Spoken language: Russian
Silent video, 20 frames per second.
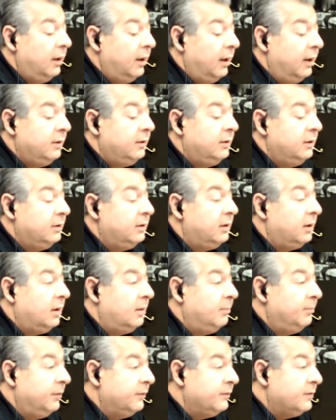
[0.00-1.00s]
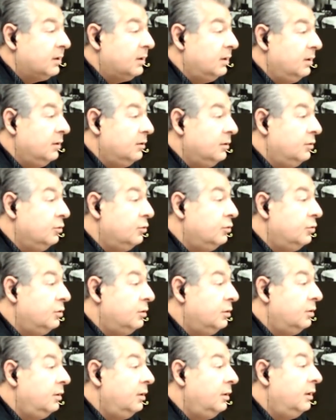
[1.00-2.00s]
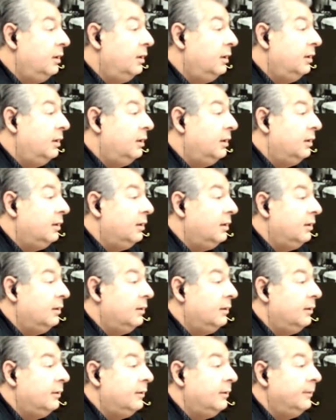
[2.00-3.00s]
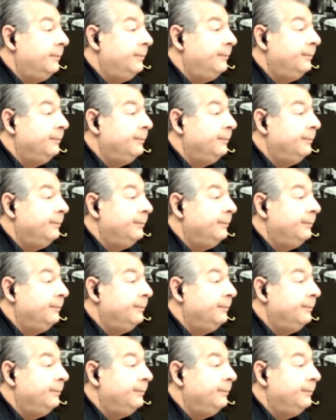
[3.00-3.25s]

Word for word: антитрамповский, дух э,